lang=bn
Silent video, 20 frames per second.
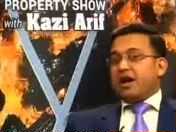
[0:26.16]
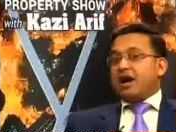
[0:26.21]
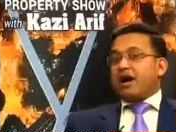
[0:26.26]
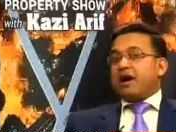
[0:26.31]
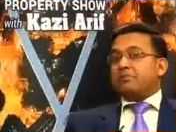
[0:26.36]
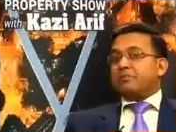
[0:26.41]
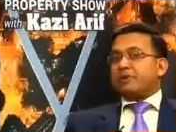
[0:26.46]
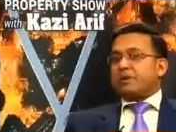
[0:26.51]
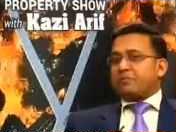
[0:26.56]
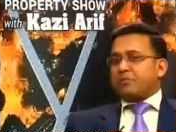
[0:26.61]

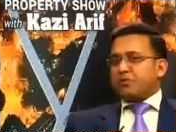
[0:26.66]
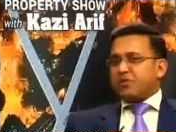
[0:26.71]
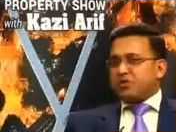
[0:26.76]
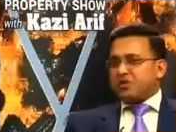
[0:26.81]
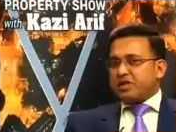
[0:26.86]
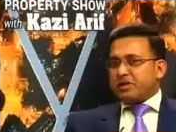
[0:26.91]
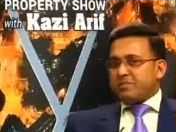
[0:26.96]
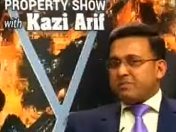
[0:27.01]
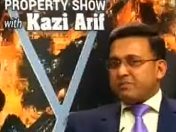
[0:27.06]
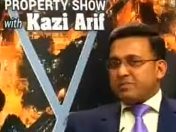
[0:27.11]
আমরা
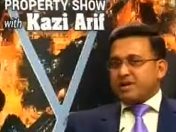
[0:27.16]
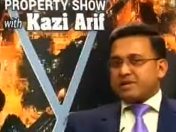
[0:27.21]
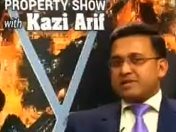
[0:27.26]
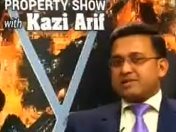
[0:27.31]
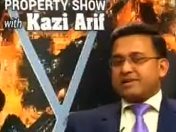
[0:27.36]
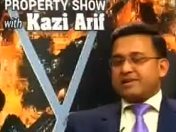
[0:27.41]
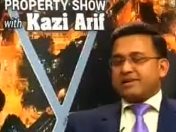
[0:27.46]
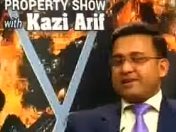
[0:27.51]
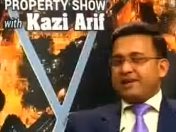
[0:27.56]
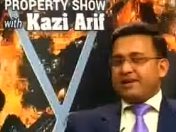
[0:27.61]
প্রতি
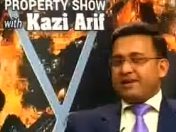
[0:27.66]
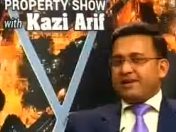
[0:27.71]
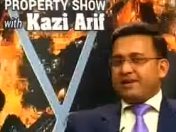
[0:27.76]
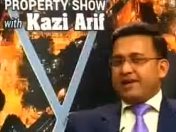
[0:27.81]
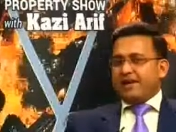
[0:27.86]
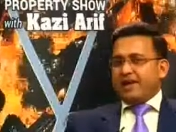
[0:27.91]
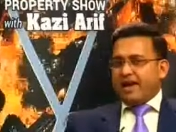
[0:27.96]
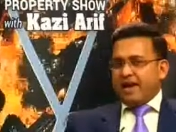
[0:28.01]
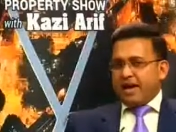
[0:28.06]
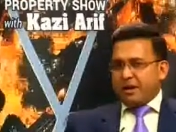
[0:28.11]
মাসে
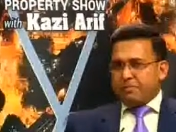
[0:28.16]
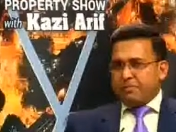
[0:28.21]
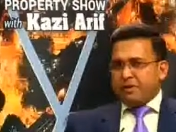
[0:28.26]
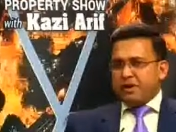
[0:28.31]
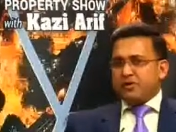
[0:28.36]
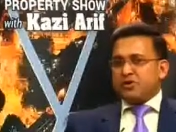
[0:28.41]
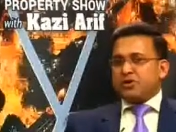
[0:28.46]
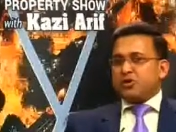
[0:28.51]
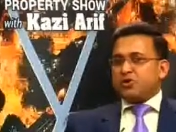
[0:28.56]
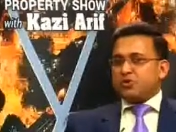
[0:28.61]
একবার
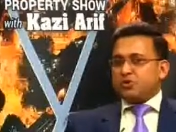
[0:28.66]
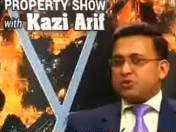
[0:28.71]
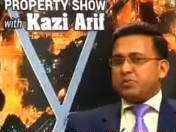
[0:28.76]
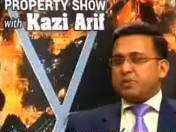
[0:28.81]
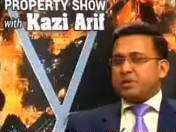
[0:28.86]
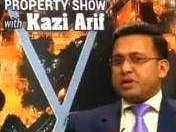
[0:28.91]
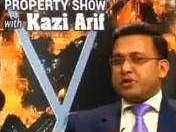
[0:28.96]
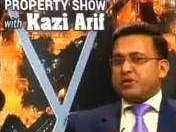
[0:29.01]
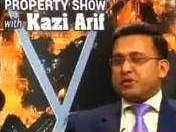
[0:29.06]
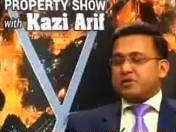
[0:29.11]
নয়
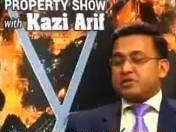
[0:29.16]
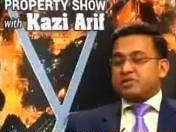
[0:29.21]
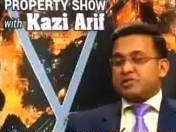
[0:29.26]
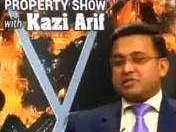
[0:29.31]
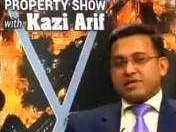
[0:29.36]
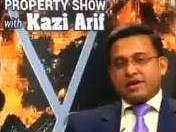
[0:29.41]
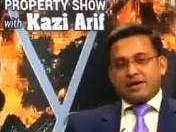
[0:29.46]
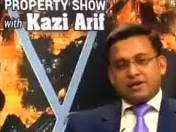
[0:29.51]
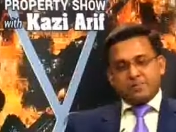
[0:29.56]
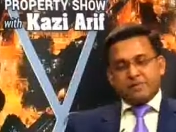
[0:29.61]
দুবার নয়
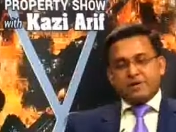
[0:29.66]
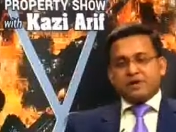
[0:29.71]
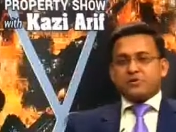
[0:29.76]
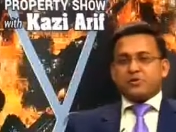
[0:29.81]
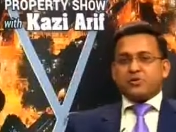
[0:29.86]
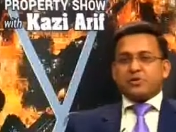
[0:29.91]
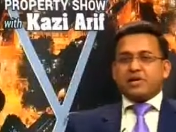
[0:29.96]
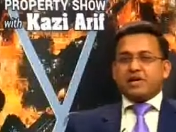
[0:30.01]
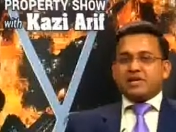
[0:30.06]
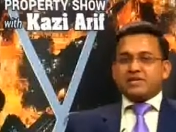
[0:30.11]
চারবার
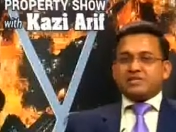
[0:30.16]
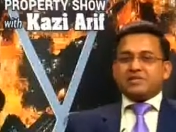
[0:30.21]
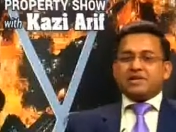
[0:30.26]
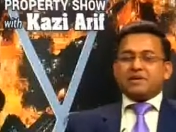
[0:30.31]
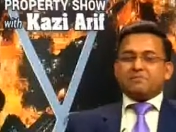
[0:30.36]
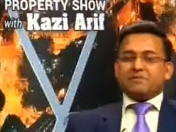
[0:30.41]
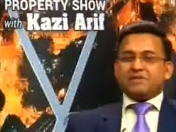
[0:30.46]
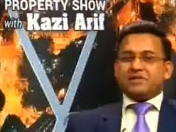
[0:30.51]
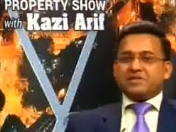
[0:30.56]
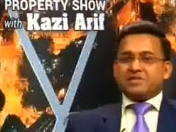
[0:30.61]
করে আসি
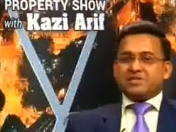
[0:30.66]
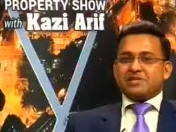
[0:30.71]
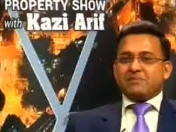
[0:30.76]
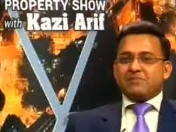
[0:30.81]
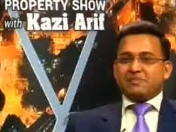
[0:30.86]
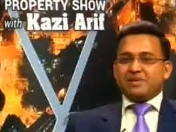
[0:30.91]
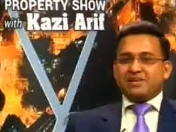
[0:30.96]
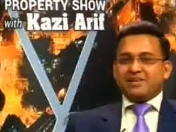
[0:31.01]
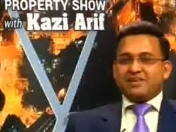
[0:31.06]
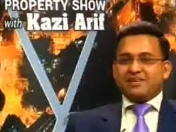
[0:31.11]
আপনাদের
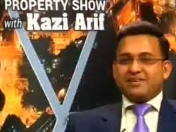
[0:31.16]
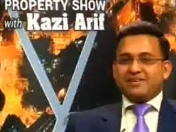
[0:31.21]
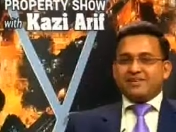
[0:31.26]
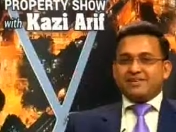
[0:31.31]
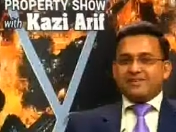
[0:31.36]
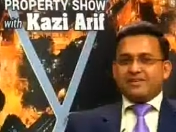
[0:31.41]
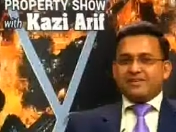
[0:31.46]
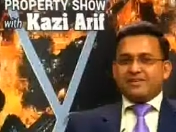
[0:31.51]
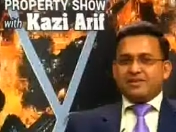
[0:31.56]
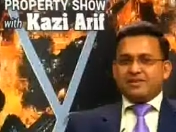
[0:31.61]
সামনে
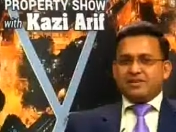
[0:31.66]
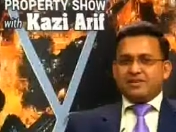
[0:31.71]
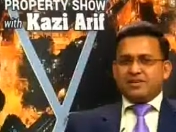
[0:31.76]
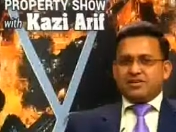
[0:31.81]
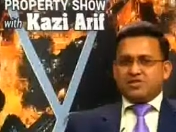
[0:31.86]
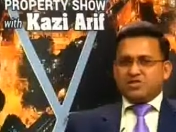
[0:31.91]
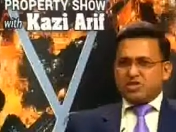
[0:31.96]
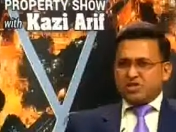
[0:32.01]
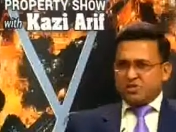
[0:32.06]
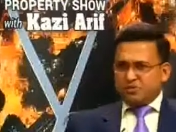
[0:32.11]

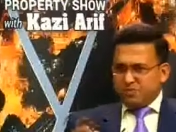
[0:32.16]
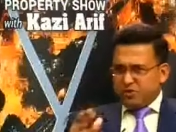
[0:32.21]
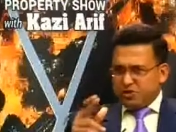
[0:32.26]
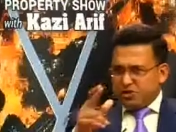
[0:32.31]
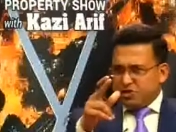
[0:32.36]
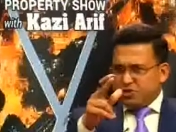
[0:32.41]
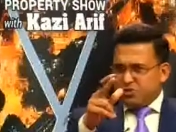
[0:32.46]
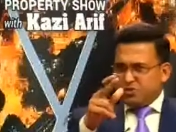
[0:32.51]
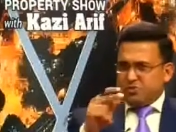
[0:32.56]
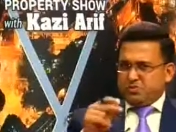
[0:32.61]
জাস্ট ফর
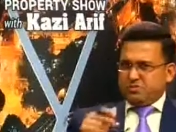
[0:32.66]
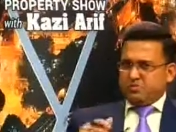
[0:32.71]
ইউ